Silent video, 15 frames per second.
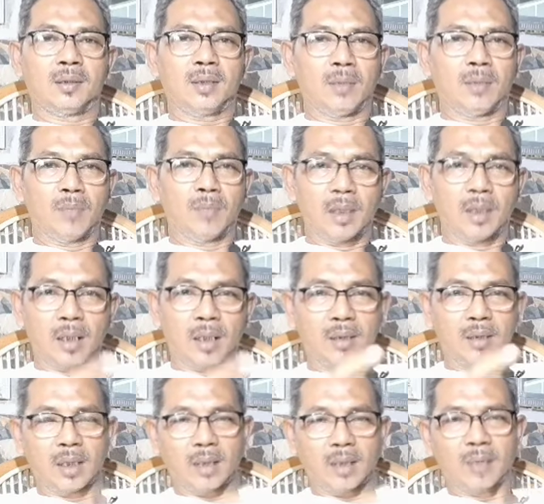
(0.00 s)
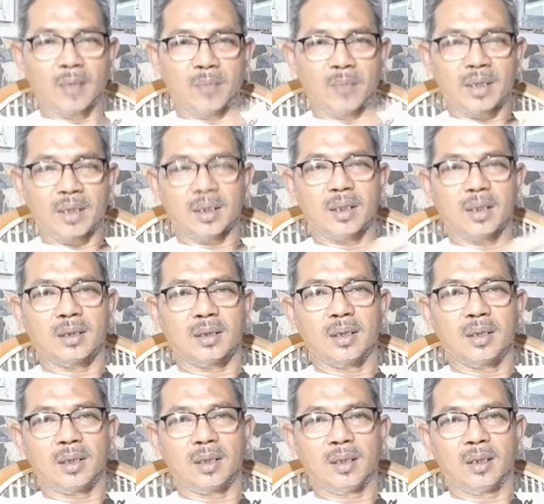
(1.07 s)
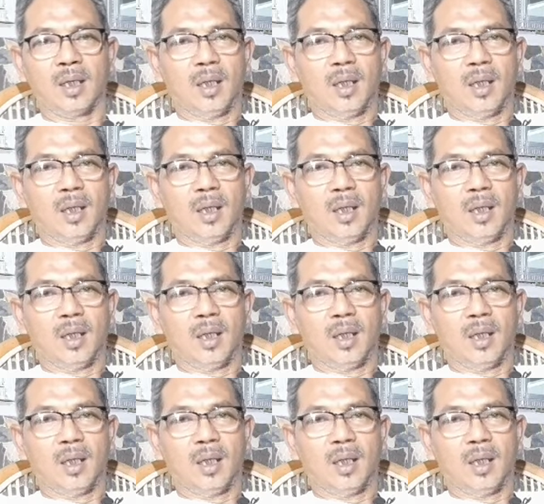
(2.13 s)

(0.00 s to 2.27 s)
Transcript: Yang menggedirkan bangsanya sendiri.